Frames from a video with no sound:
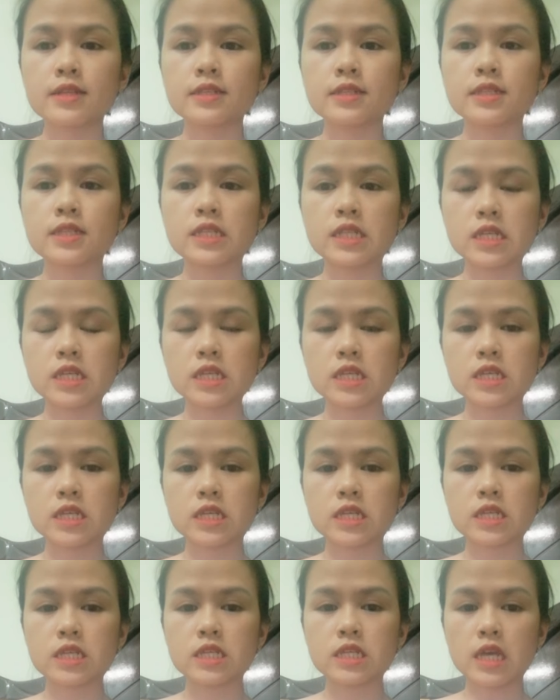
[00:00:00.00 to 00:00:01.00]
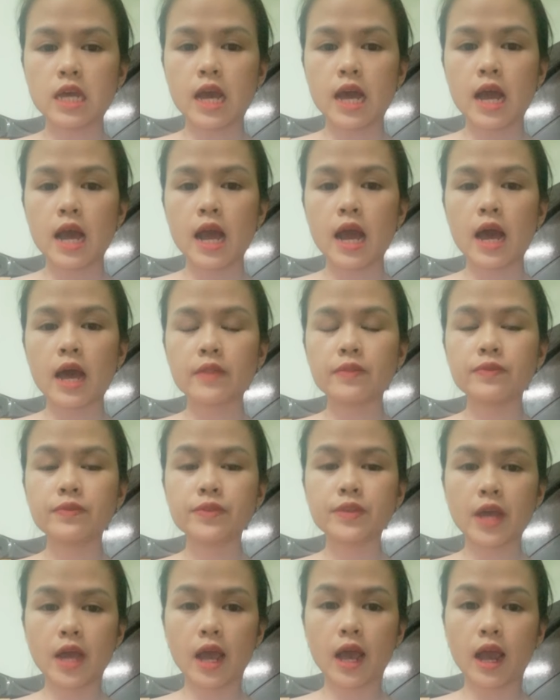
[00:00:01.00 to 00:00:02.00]
chỉ ăn
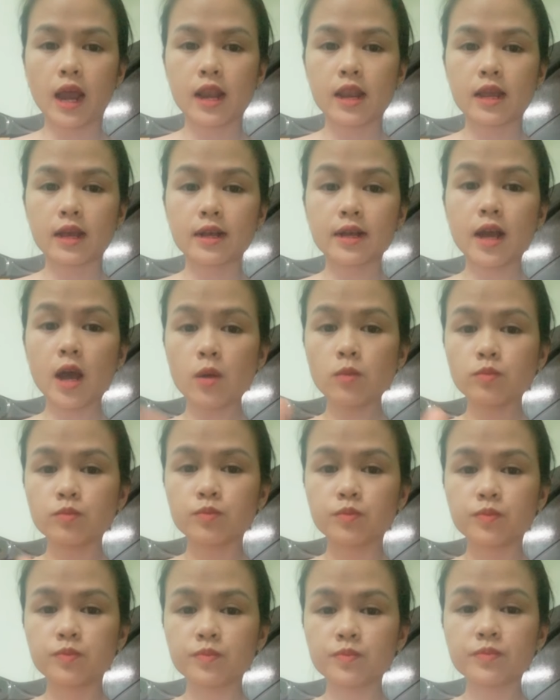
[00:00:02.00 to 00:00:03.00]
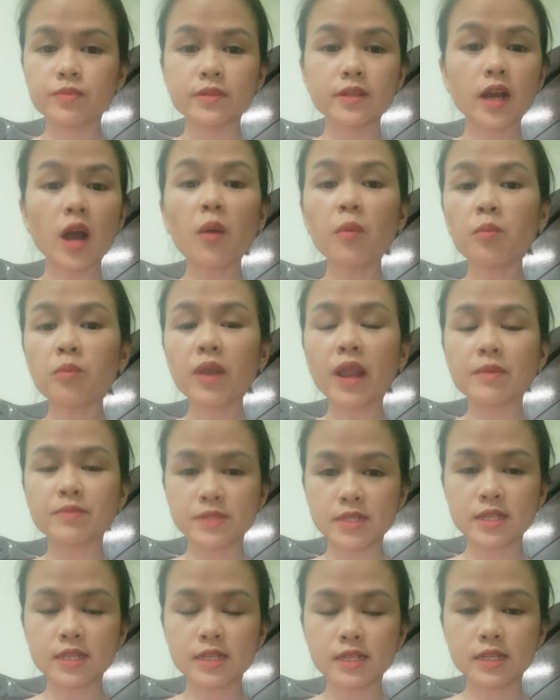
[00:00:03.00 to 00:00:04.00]
thả là không không làm
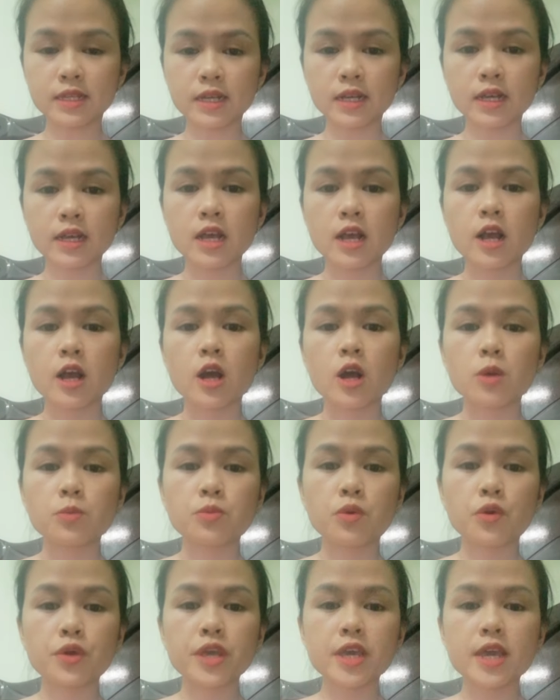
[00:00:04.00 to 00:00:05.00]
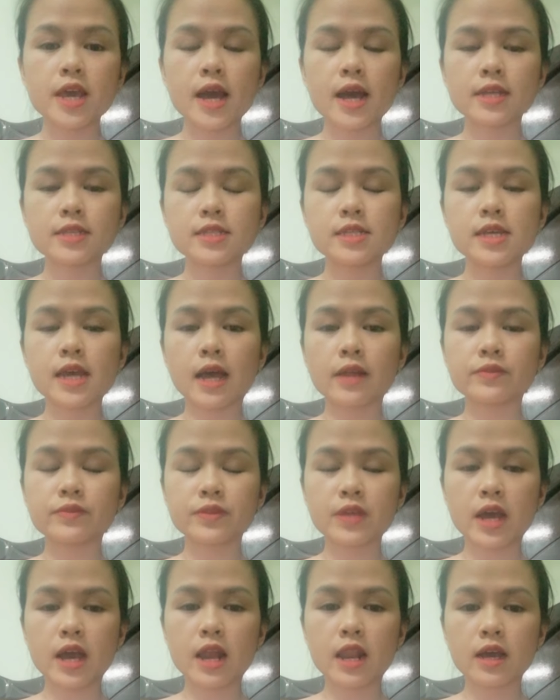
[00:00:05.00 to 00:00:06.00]
gì ha poki ha ăn
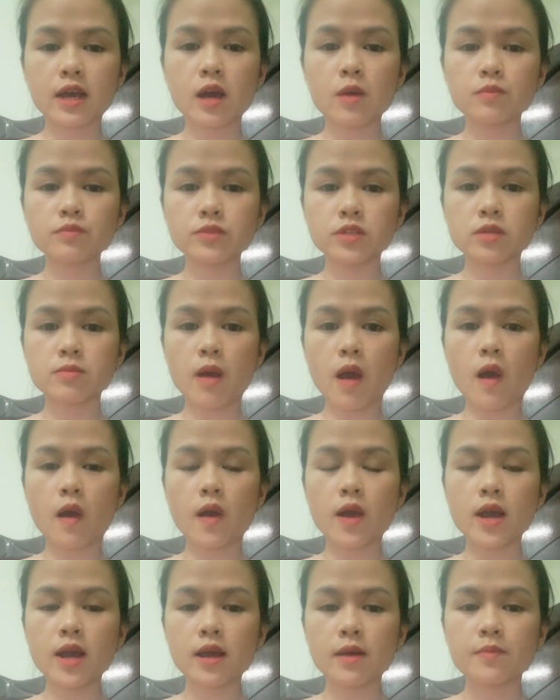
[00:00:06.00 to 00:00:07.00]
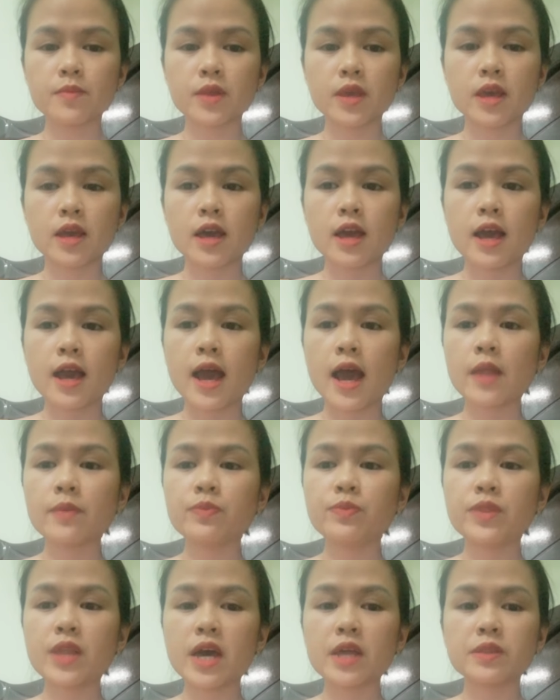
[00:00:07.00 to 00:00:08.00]
않다 là không từ bỏ ha
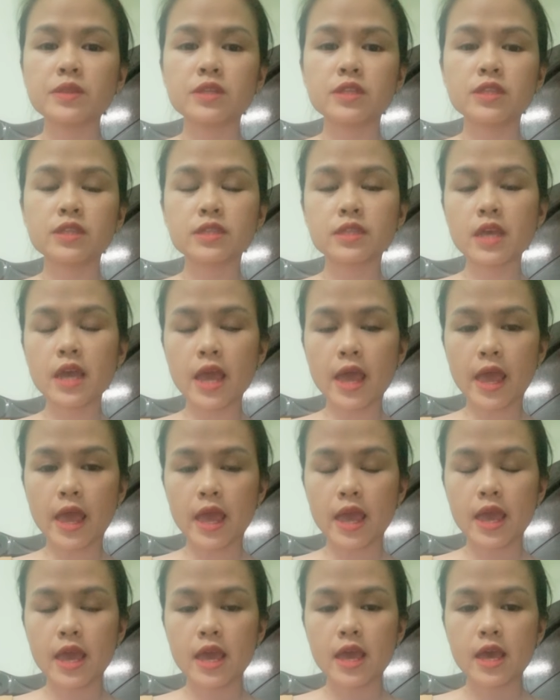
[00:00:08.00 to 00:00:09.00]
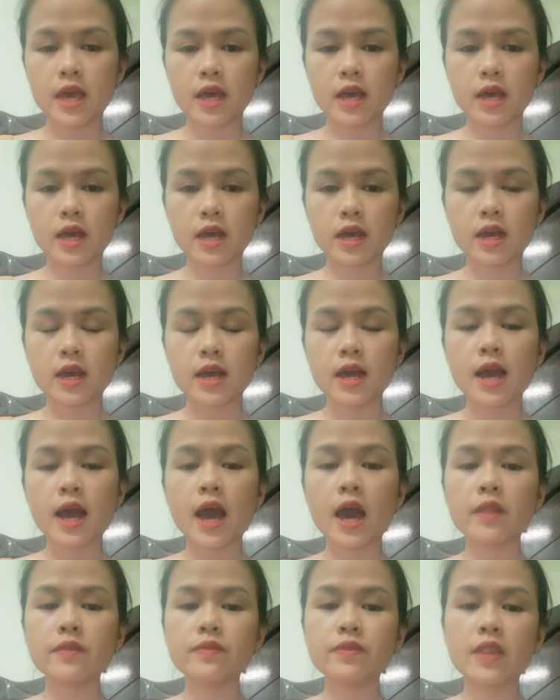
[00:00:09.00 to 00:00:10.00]
ăn năn à,
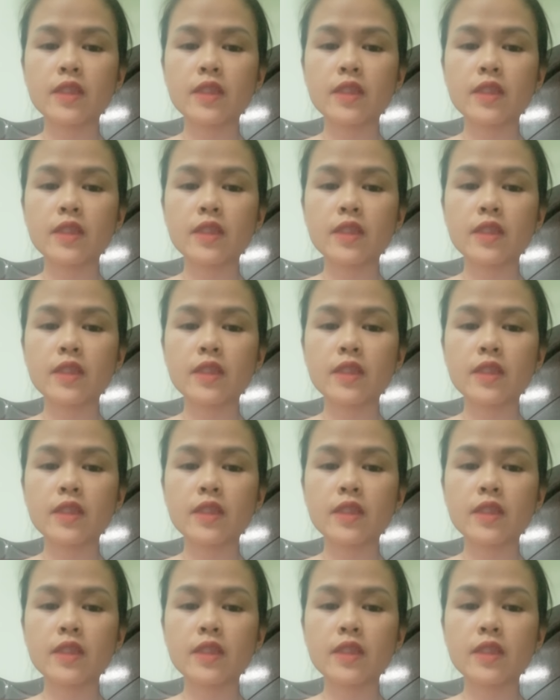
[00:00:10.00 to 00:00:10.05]
ăn